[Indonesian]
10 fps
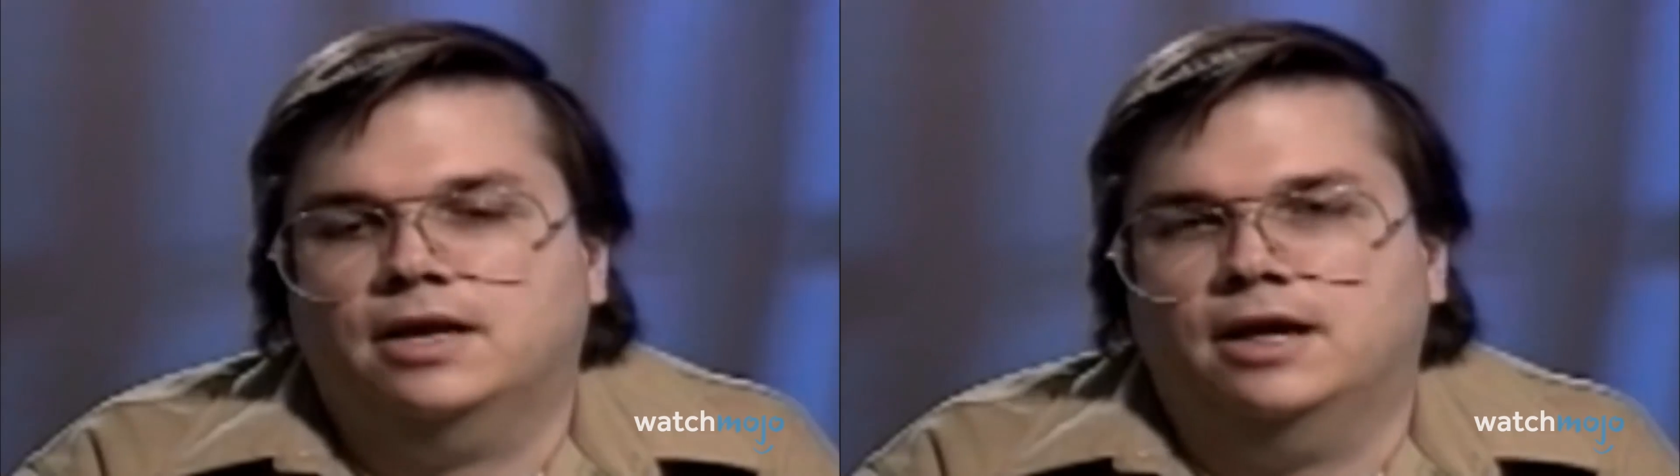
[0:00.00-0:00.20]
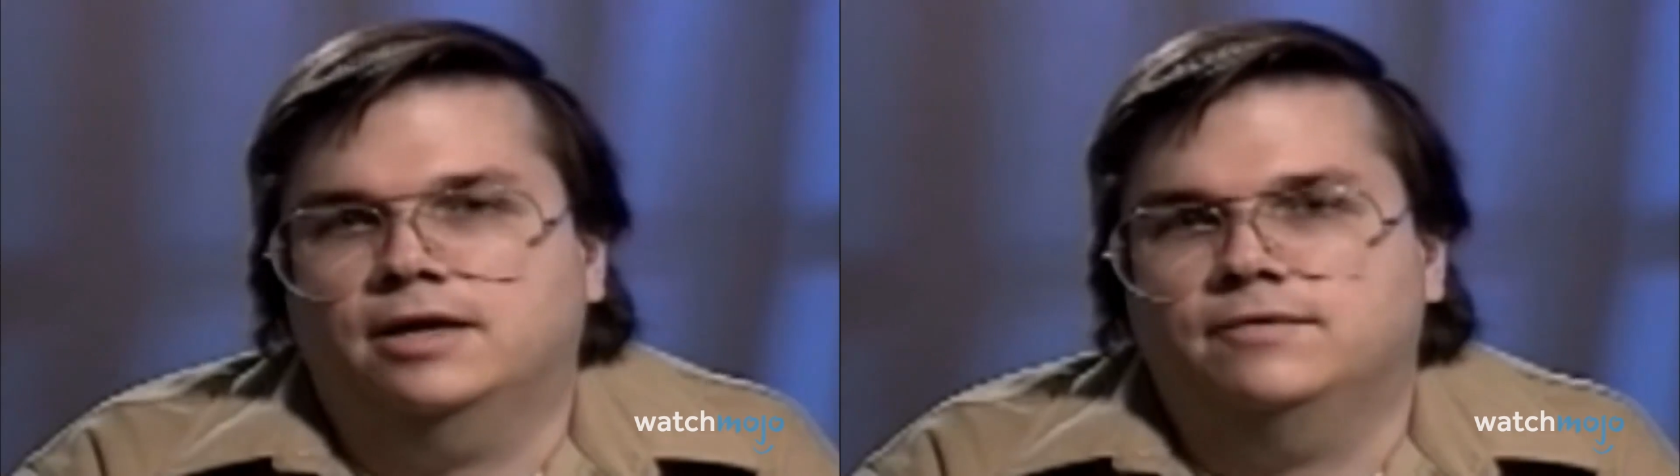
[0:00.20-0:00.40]

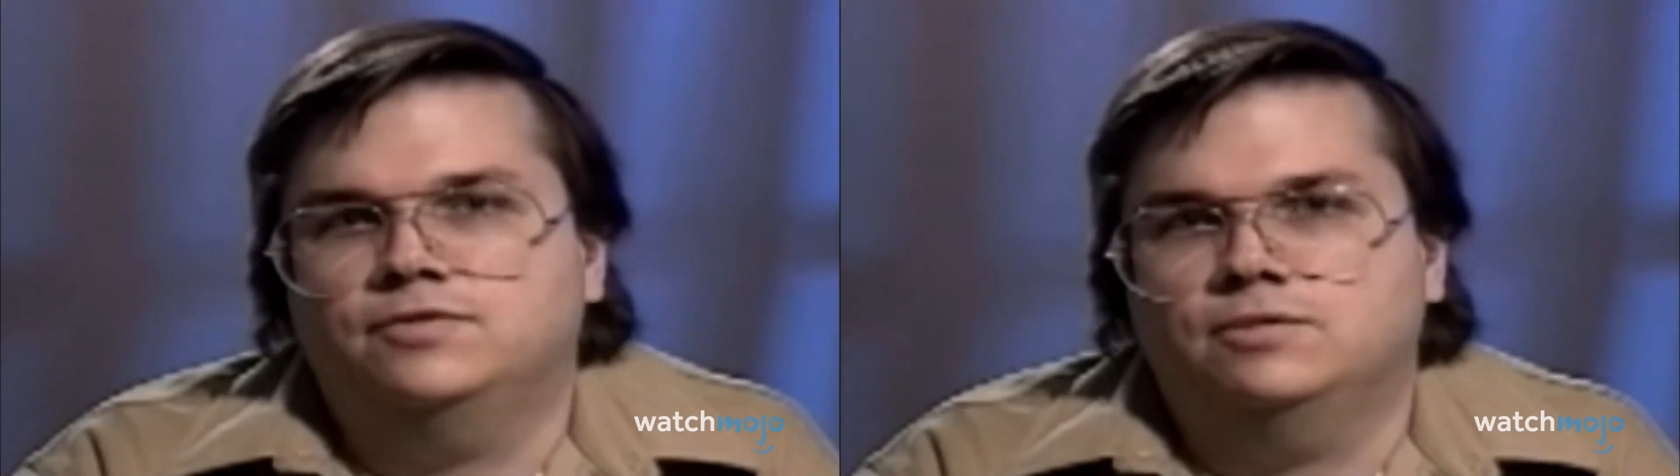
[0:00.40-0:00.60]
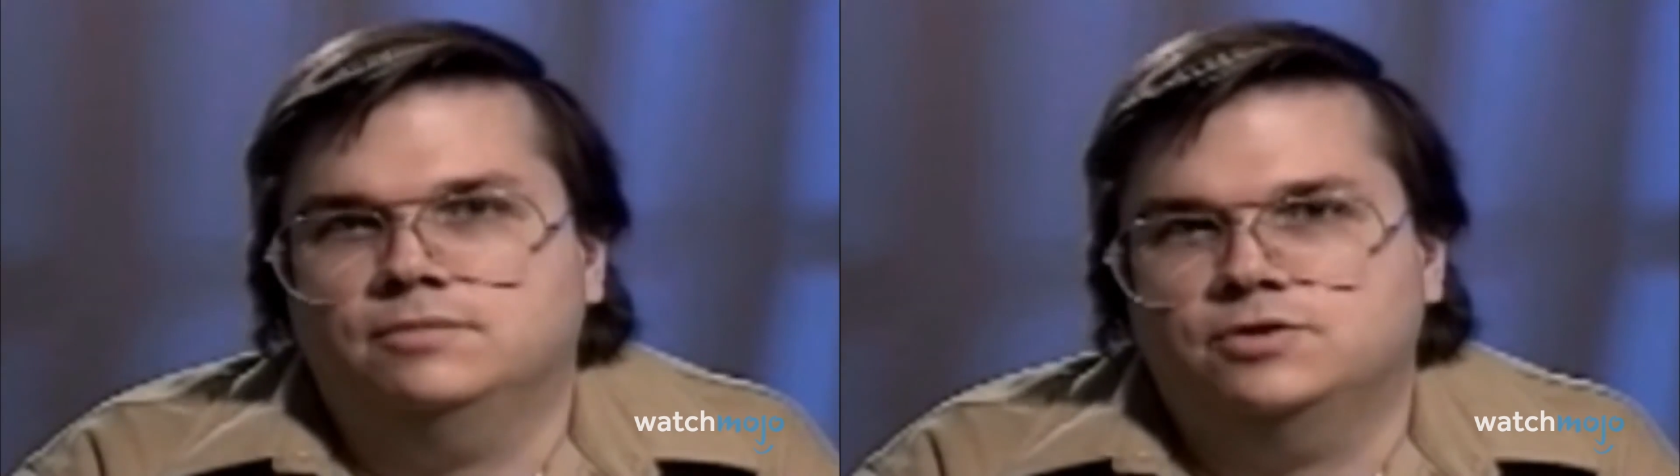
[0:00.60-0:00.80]

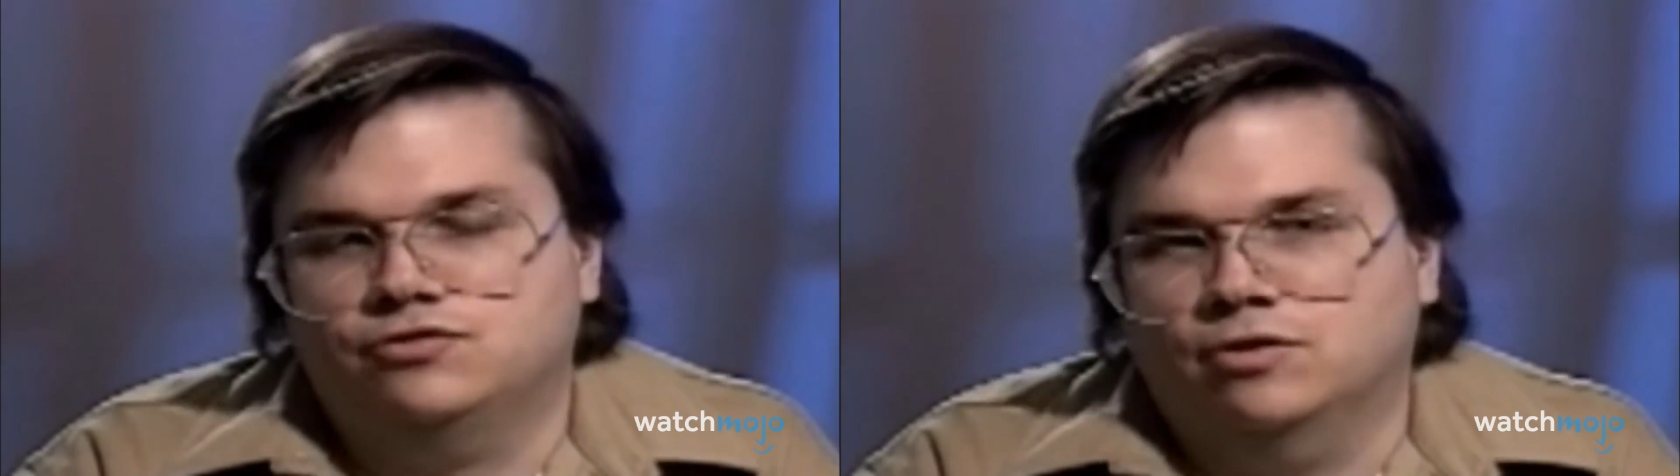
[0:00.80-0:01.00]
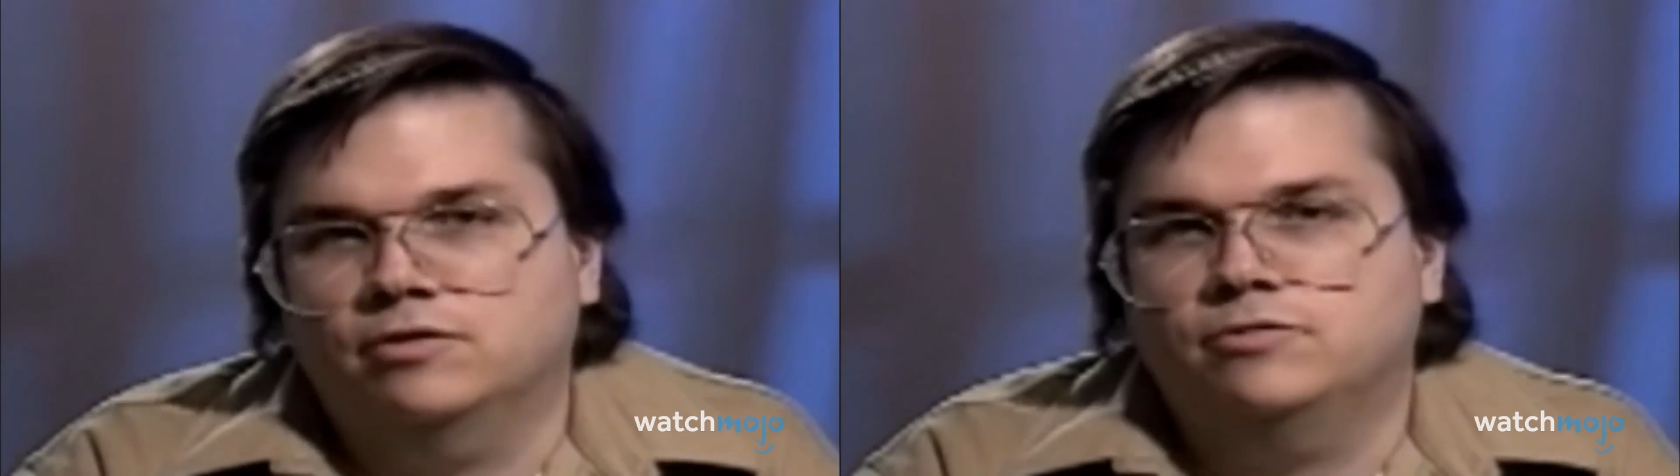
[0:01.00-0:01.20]
Pelakunya adalah
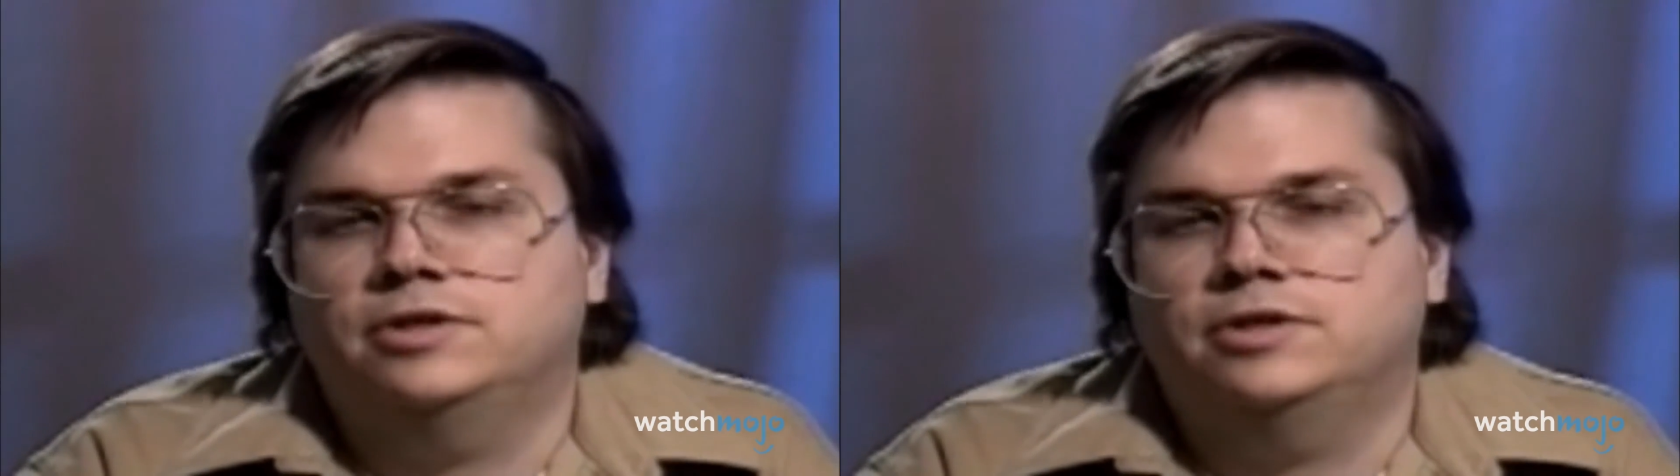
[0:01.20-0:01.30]
seorang pria